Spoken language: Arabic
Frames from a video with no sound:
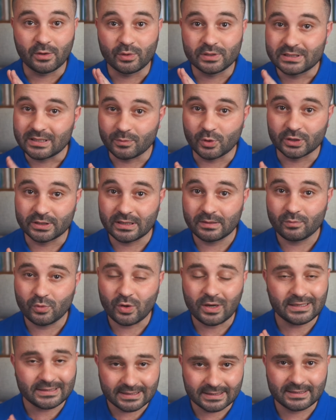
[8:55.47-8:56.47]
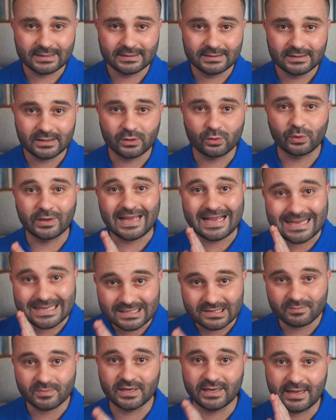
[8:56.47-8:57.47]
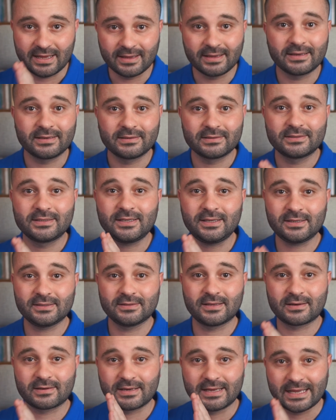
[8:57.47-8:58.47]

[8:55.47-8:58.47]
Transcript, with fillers: لو أنت مهتم وأعتقد أنه لازم الآن تحضر